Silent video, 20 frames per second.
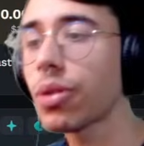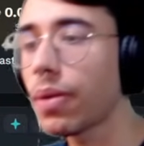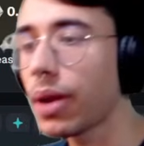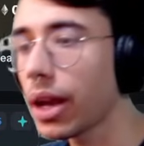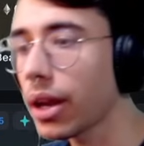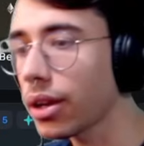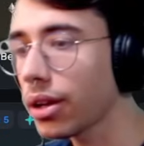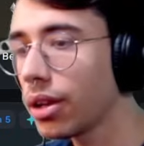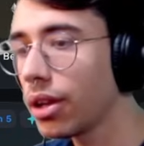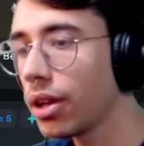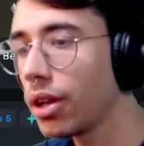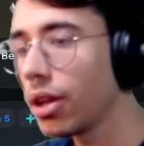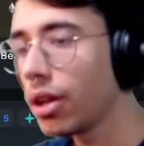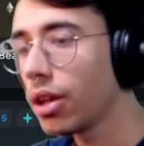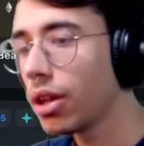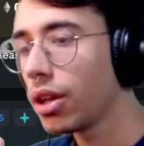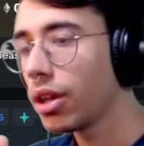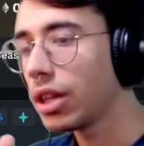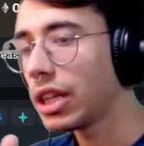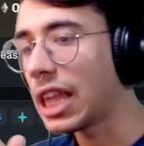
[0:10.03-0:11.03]
a hablar
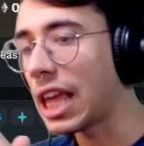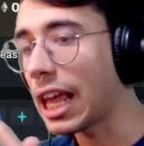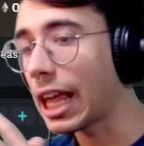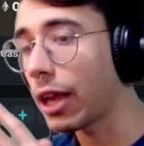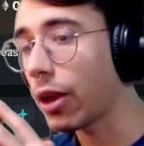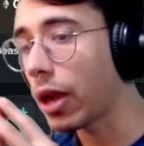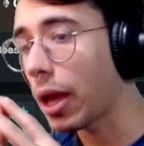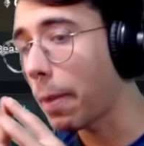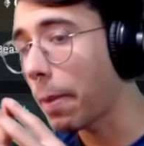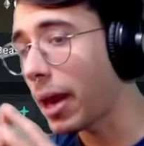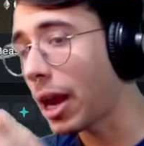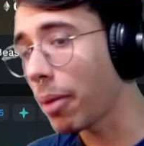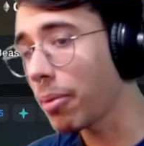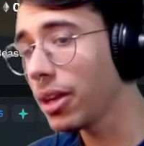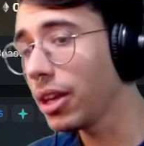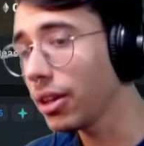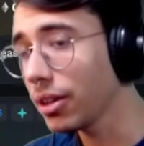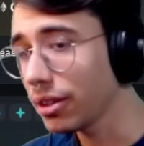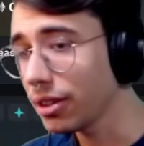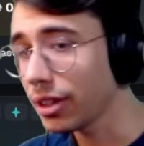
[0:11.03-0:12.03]
de que para
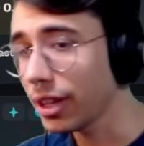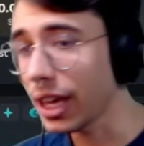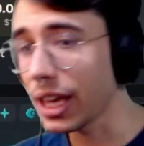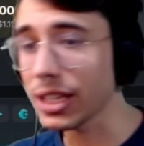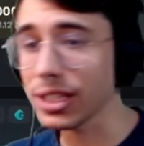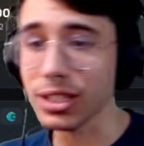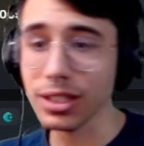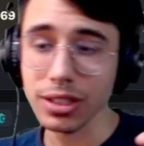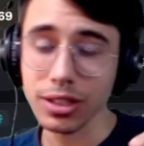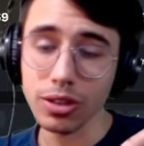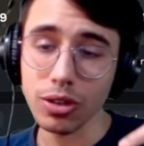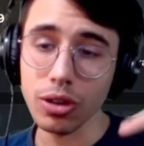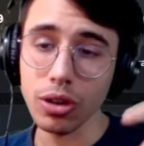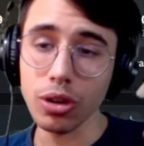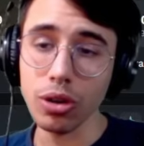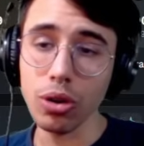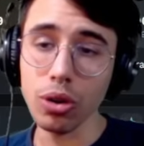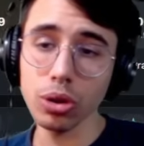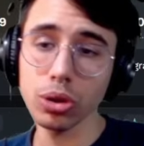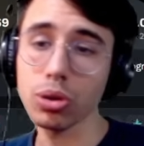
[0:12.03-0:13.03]
mí es
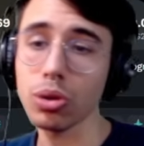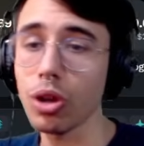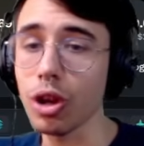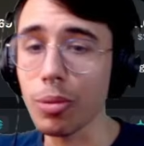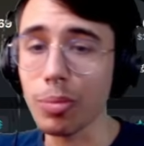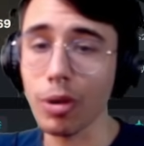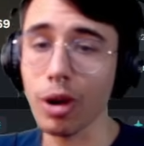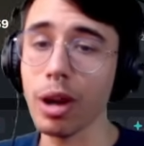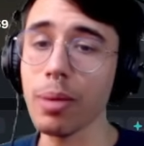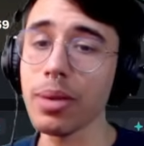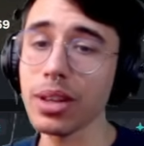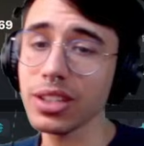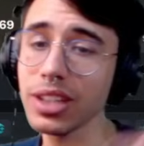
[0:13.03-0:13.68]
otro de los problemas.